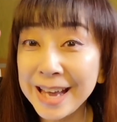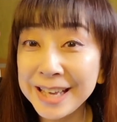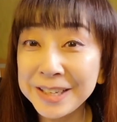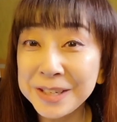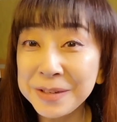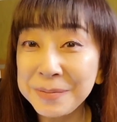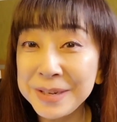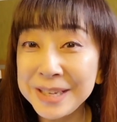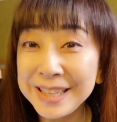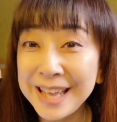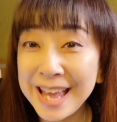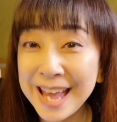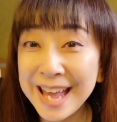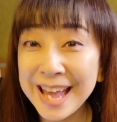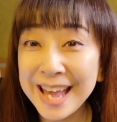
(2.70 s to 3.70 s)
くみ
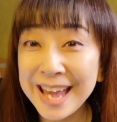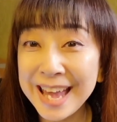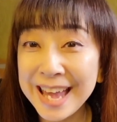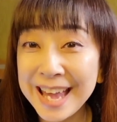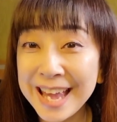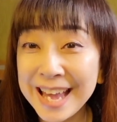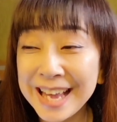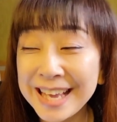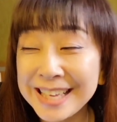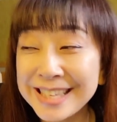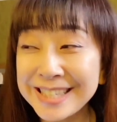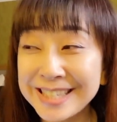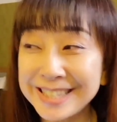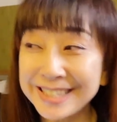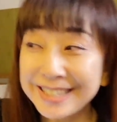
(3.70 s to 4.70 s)
で
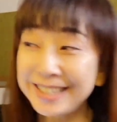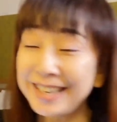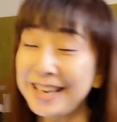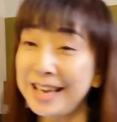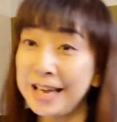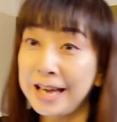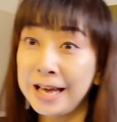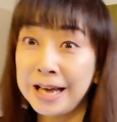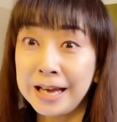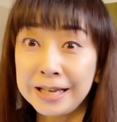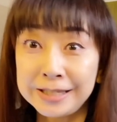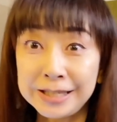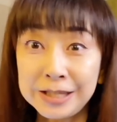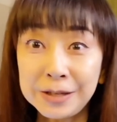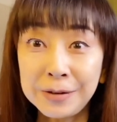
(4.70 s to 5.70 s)
す
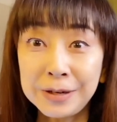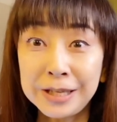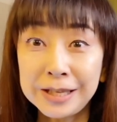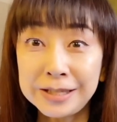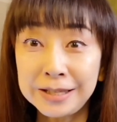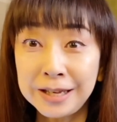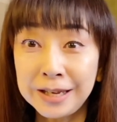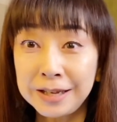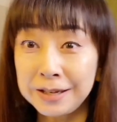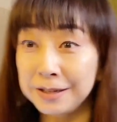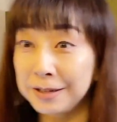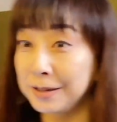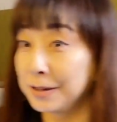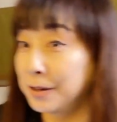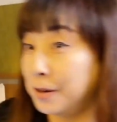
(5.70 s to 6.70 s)
実はですね
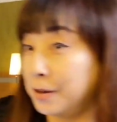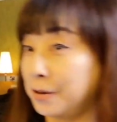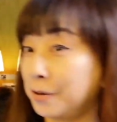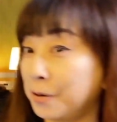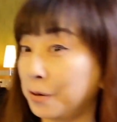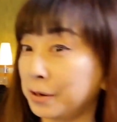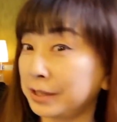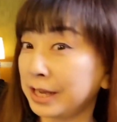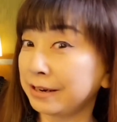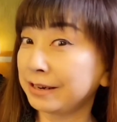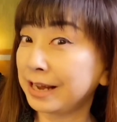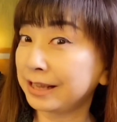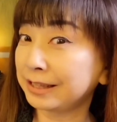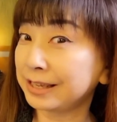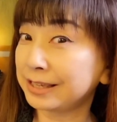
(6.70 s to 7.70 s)
ホテル
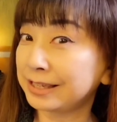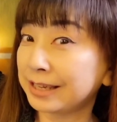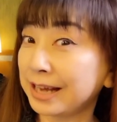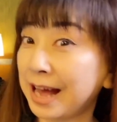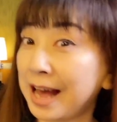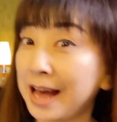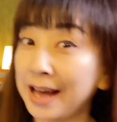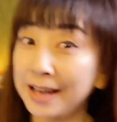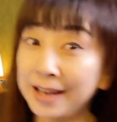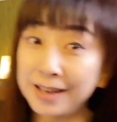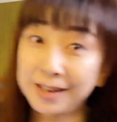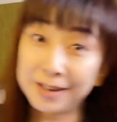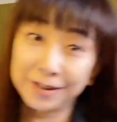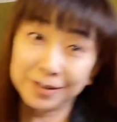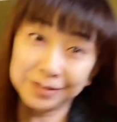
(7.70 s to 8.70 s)
なんですが
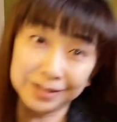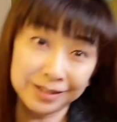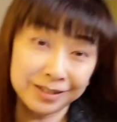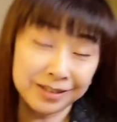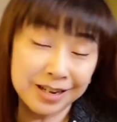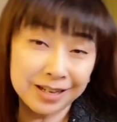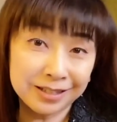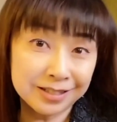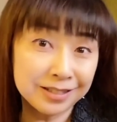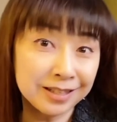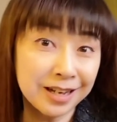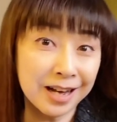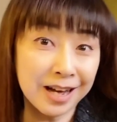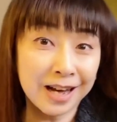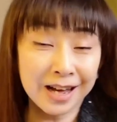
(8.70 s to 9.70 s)
ホテルなんです
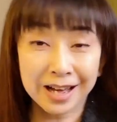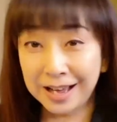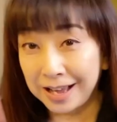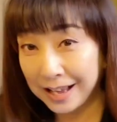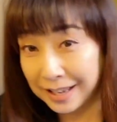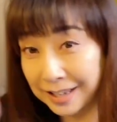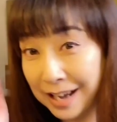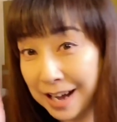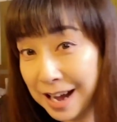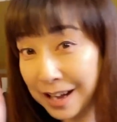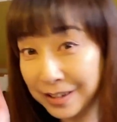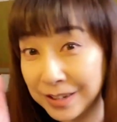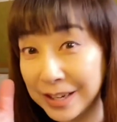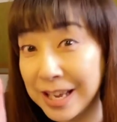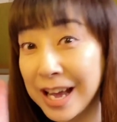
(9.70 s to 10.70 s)
が
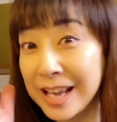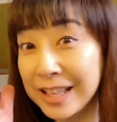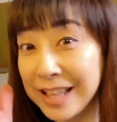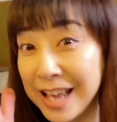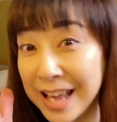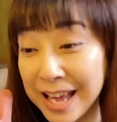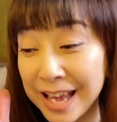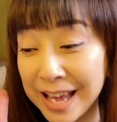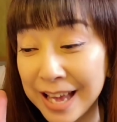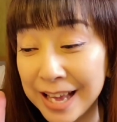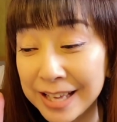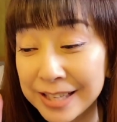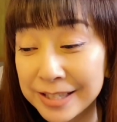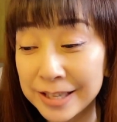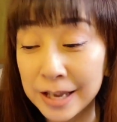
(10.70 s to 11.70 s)
楽屋
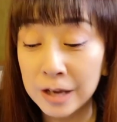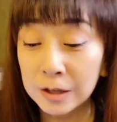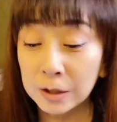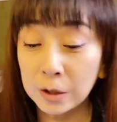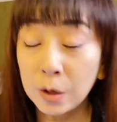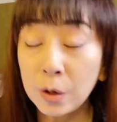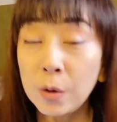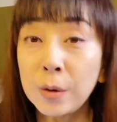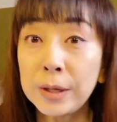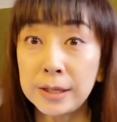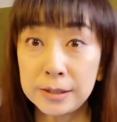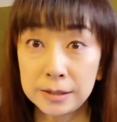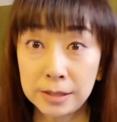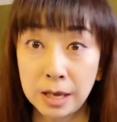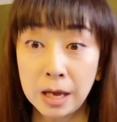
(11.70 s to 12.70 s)
です今日はで
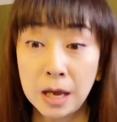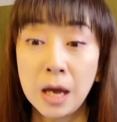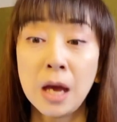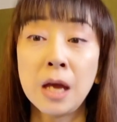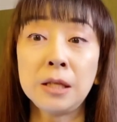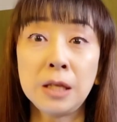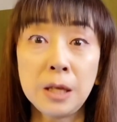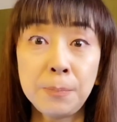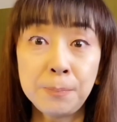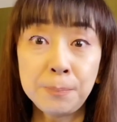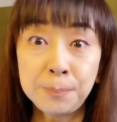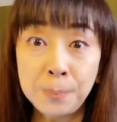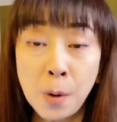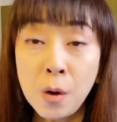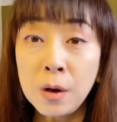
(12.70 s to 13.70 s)
すね日
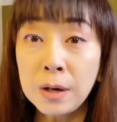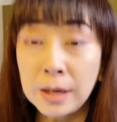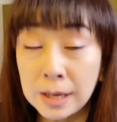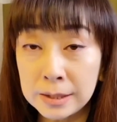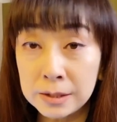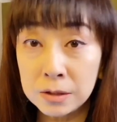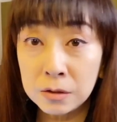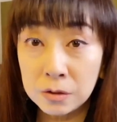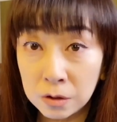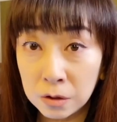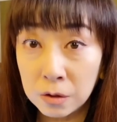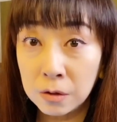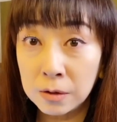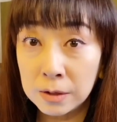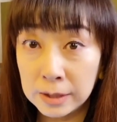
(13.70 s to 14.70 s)
本歌手
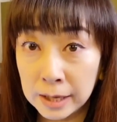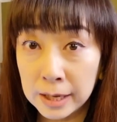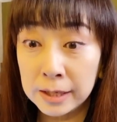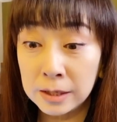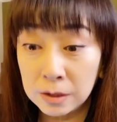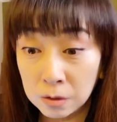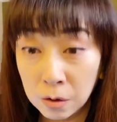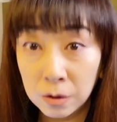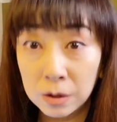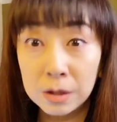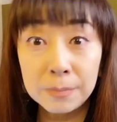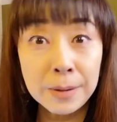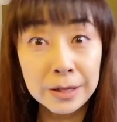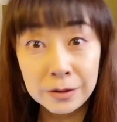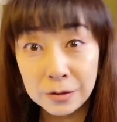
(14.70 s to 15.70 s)
協会の
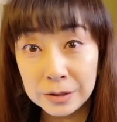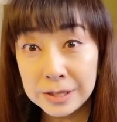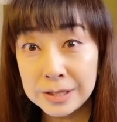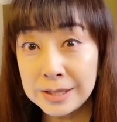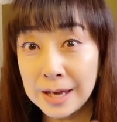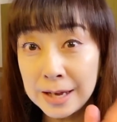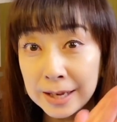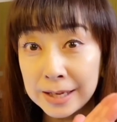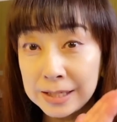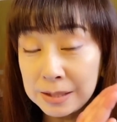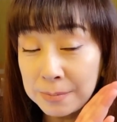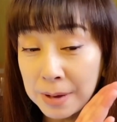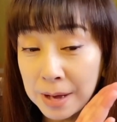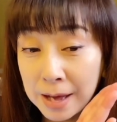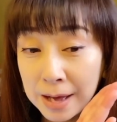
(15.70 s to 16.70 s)
イベントに参加
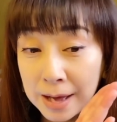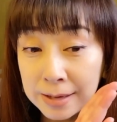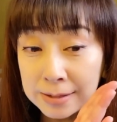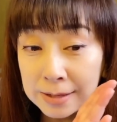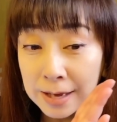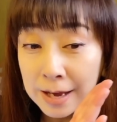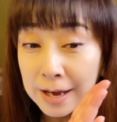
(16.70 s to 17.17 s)
します